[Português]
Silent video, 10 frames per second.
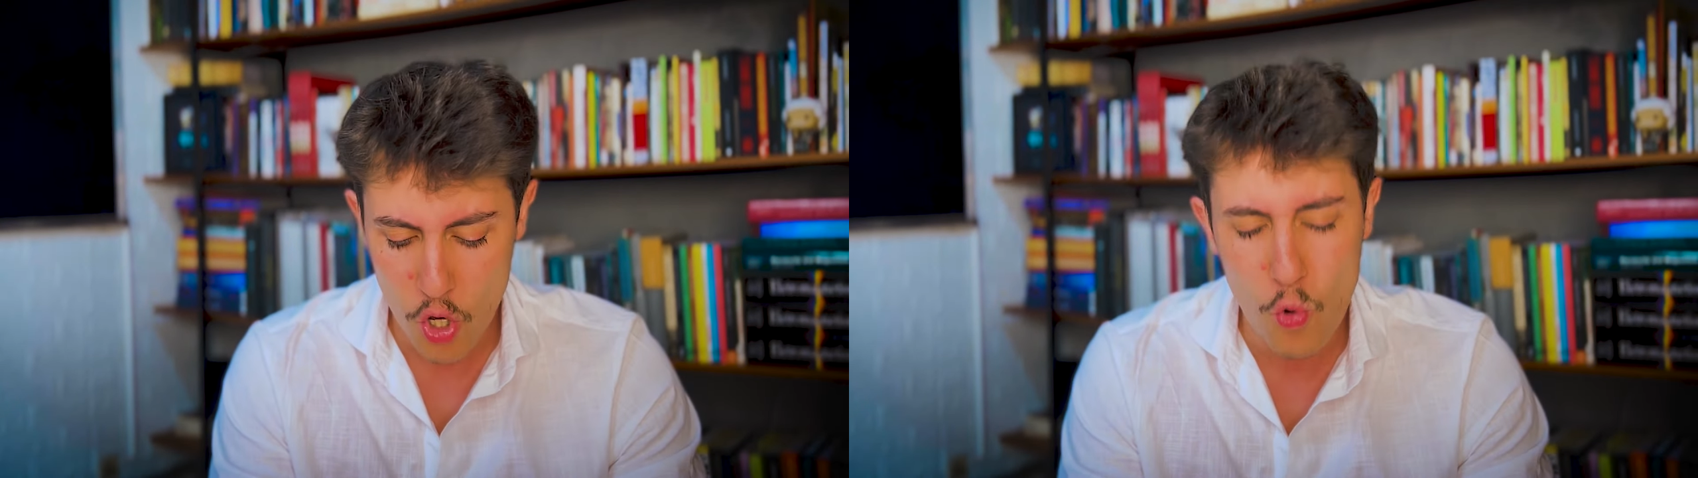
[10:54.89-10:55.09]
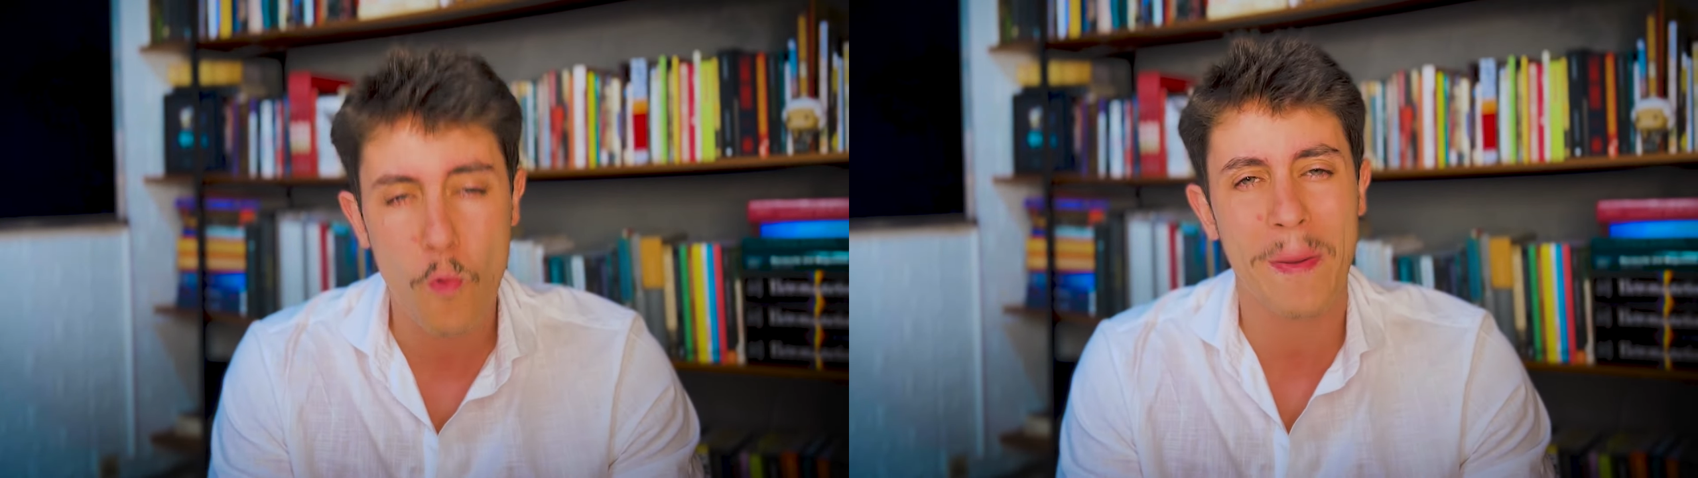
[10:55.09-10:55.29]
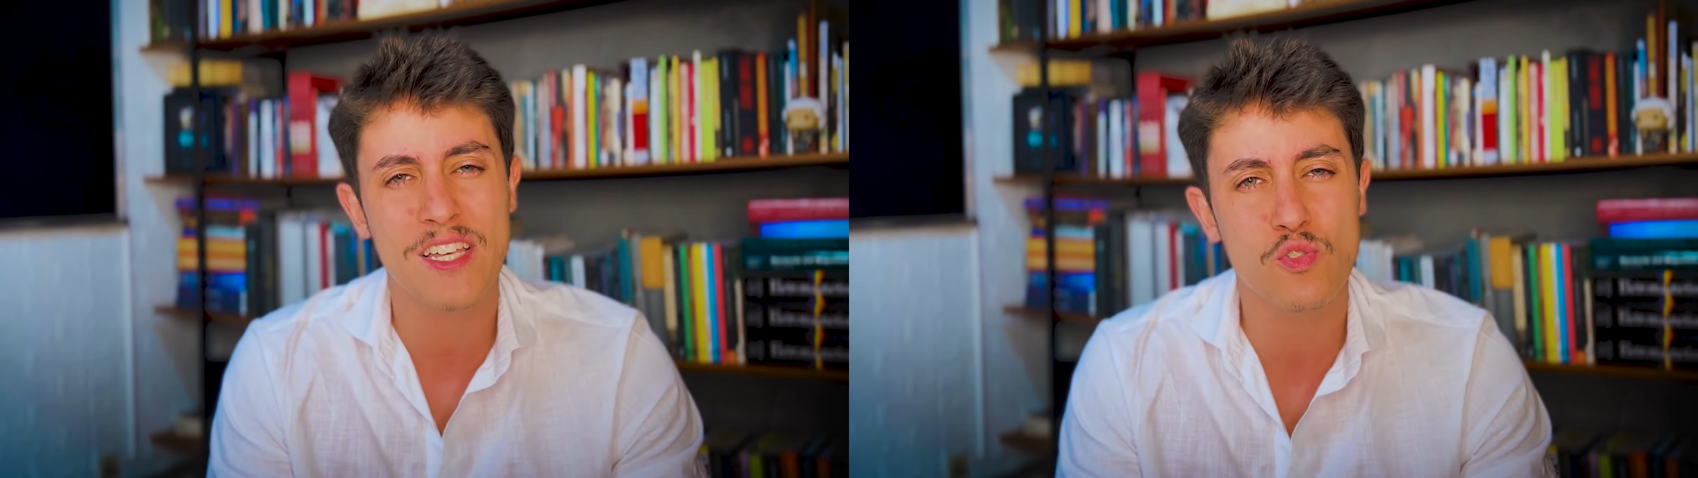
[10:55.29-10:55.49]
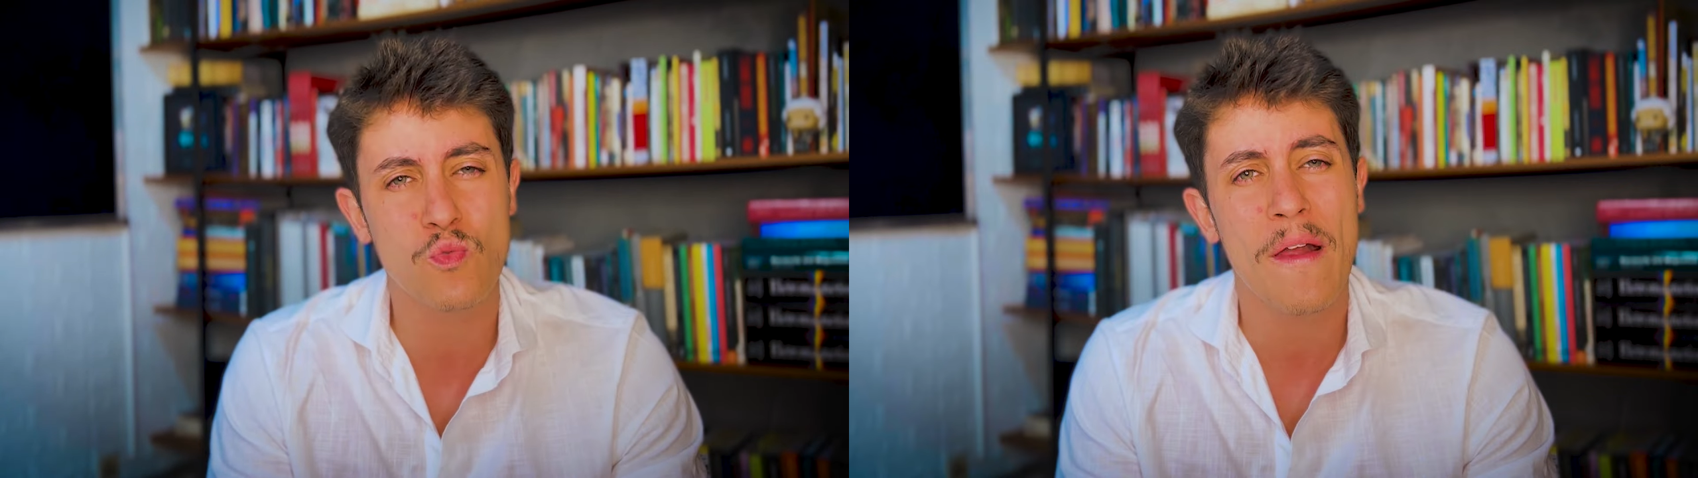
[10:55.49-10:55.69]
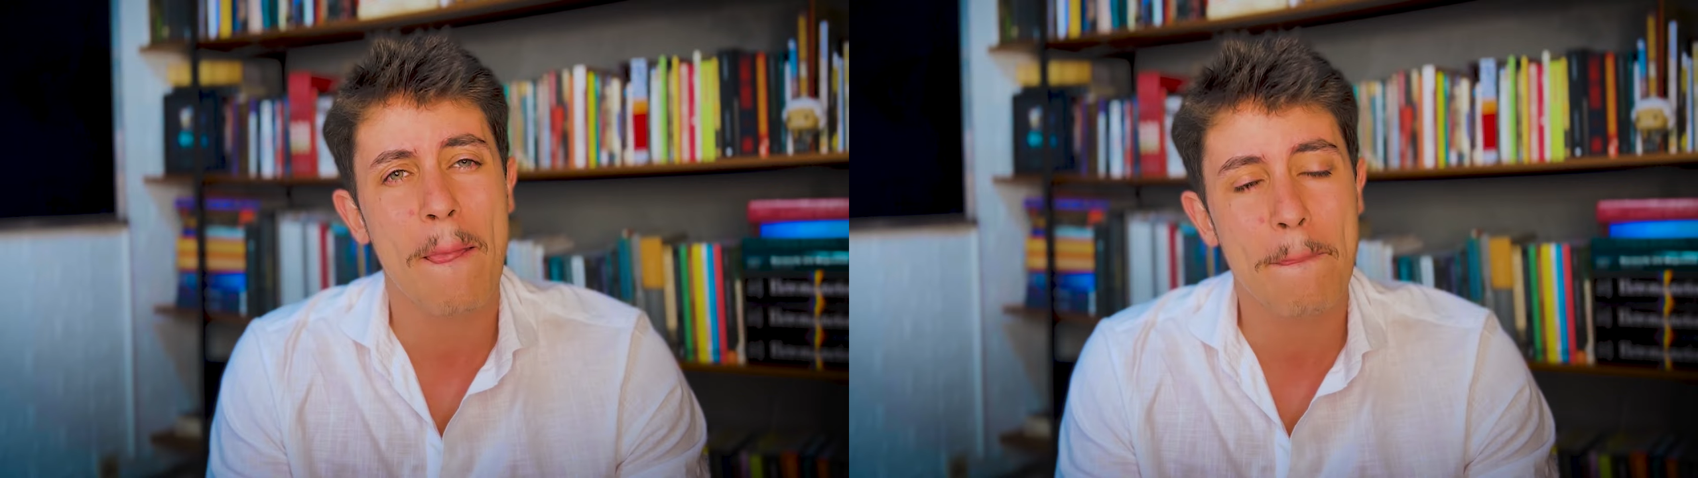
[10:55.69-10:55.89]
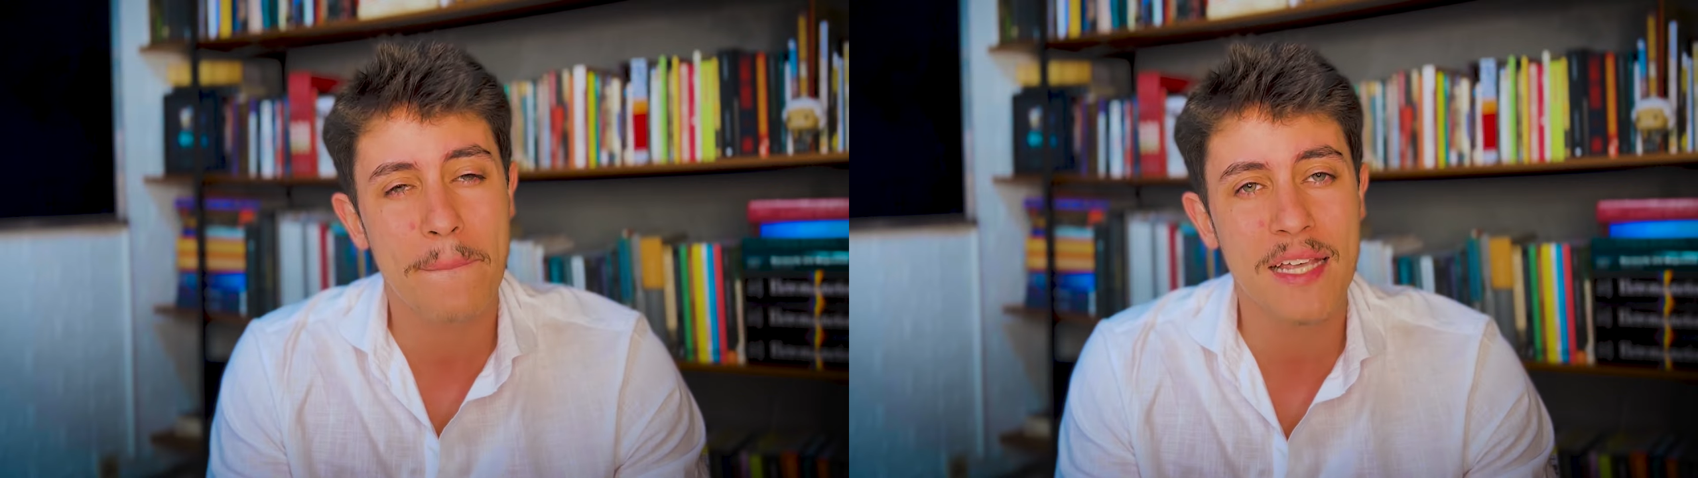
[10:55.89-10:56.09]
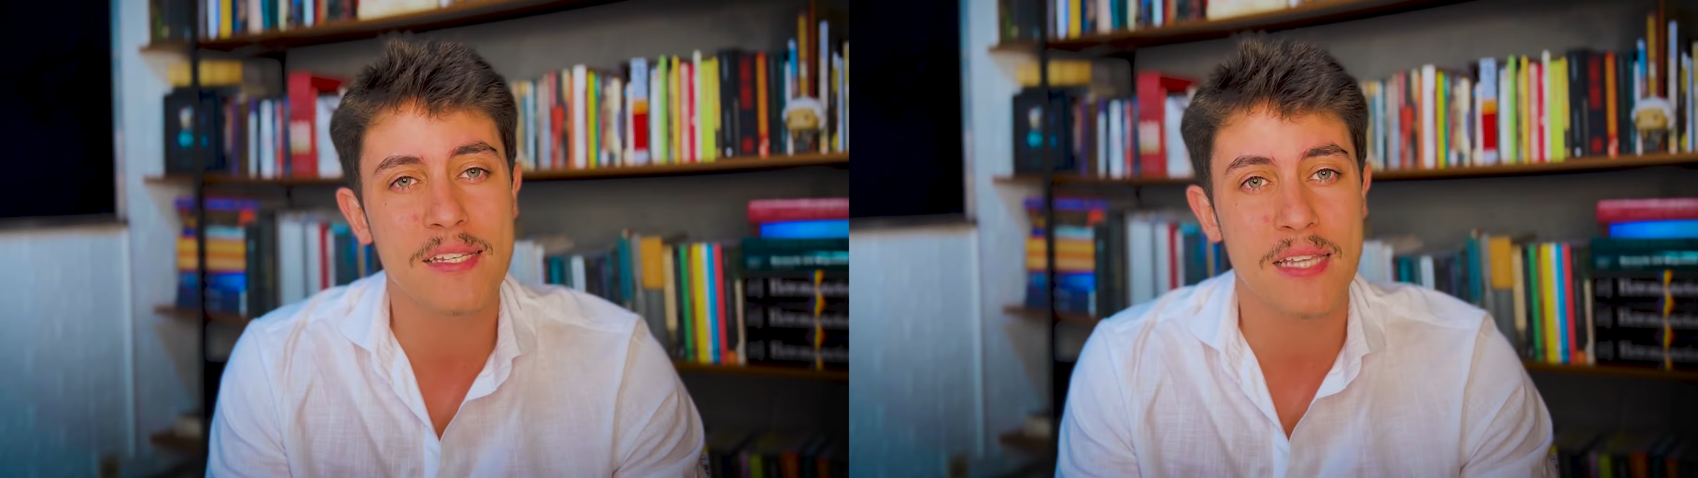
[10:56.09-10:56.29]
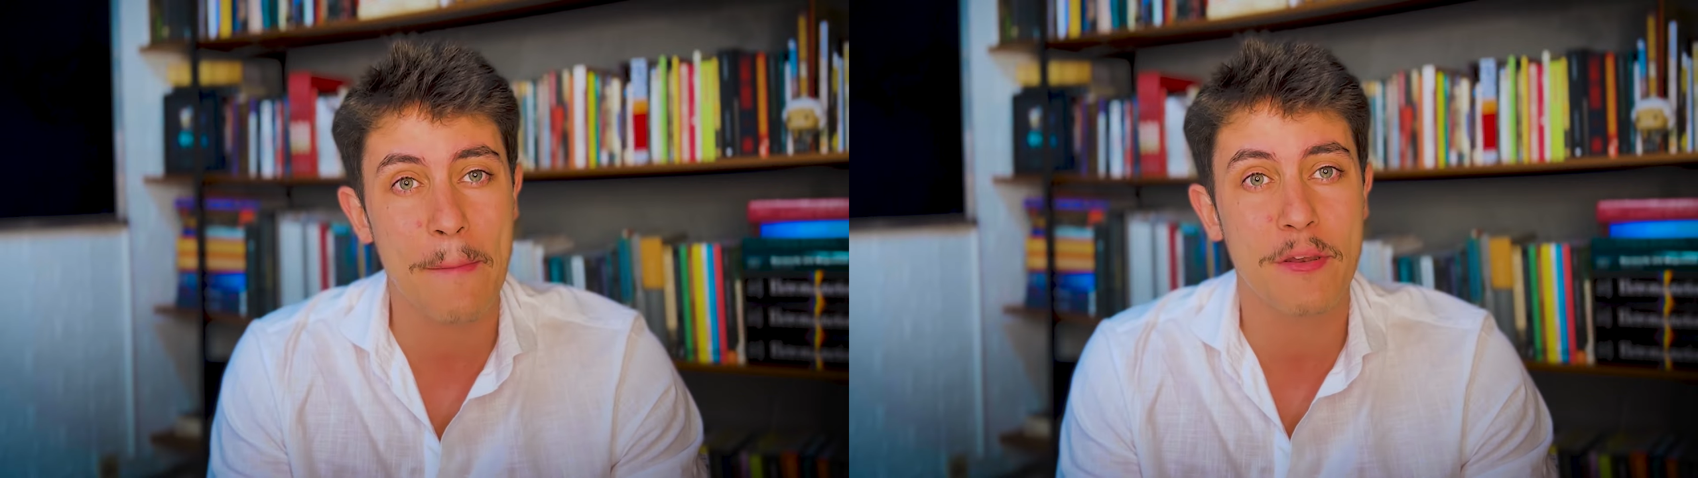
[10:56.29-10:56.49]
1 mais 1 nem
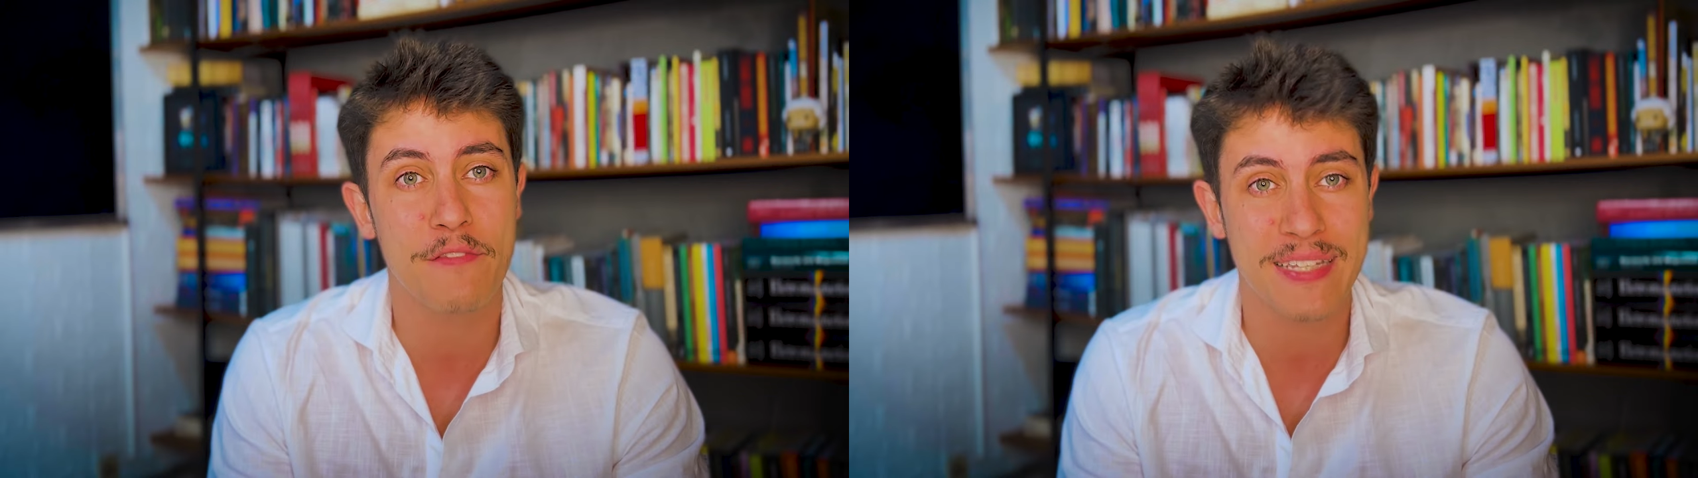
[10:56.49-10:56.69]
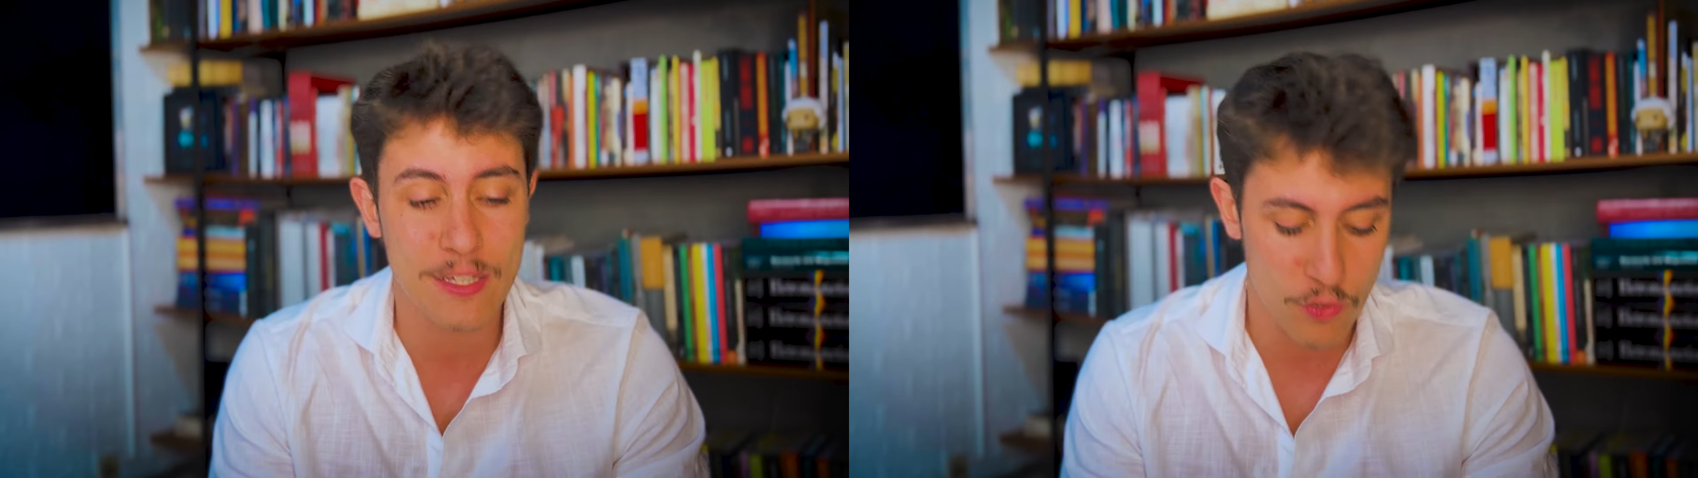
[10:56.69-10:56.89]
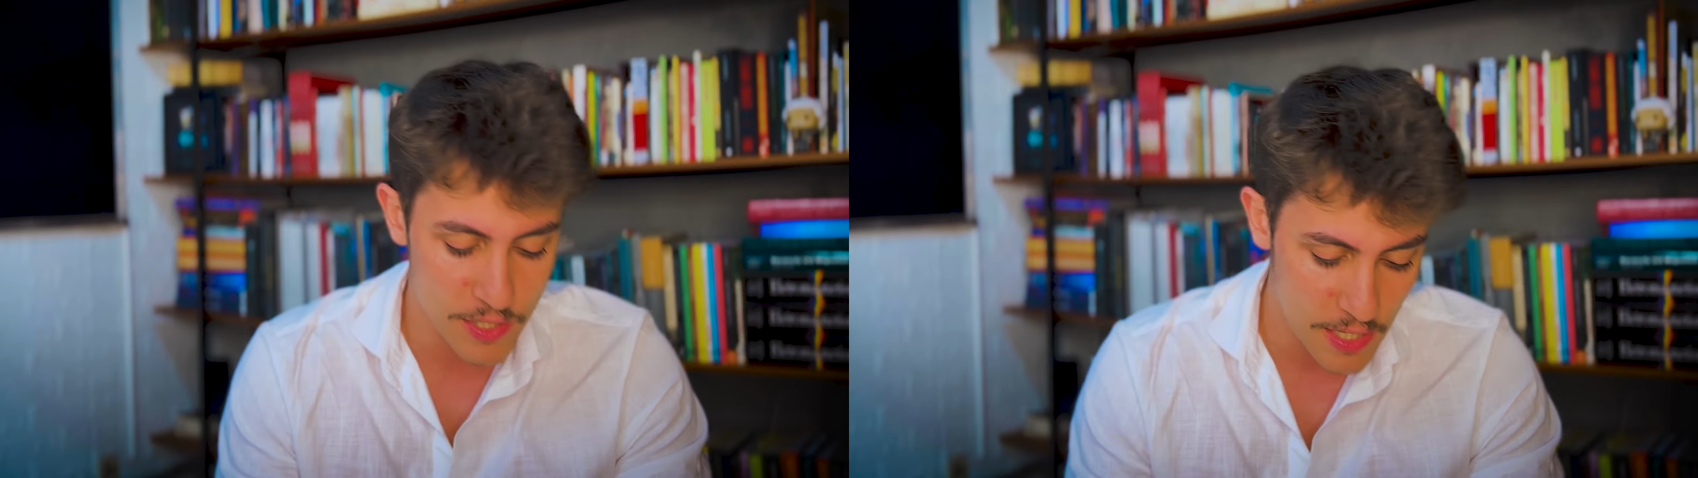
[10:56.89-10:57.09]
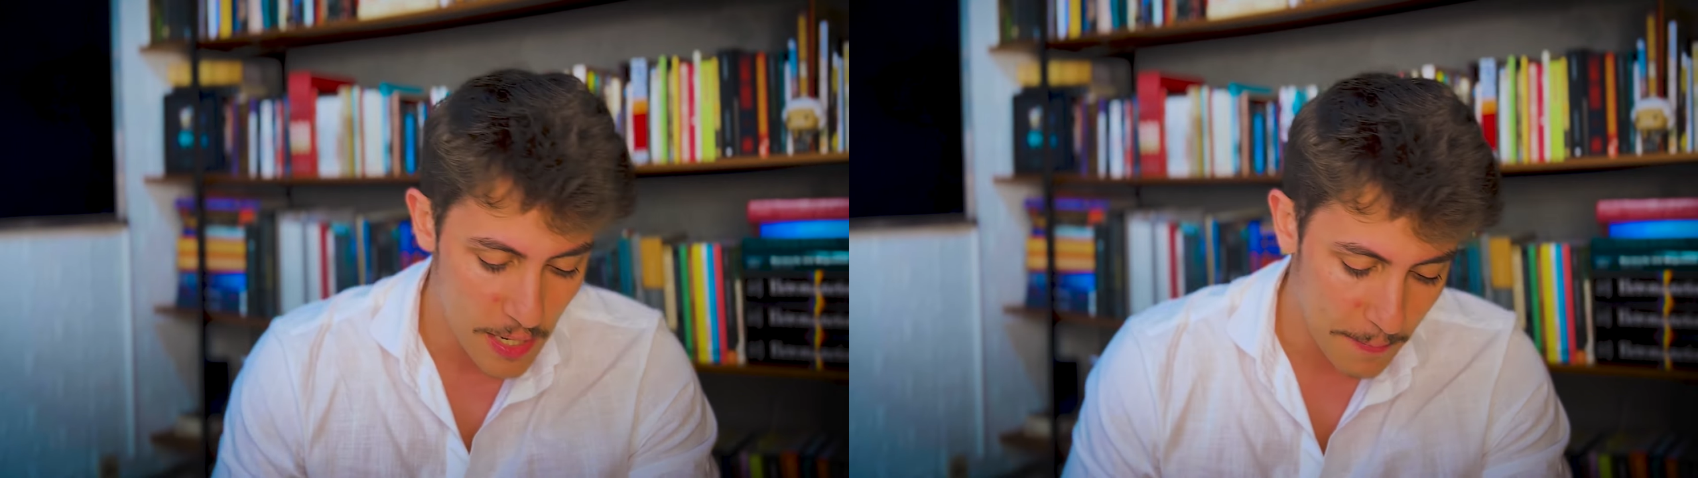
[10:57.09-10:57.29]
sempre vai dar 2,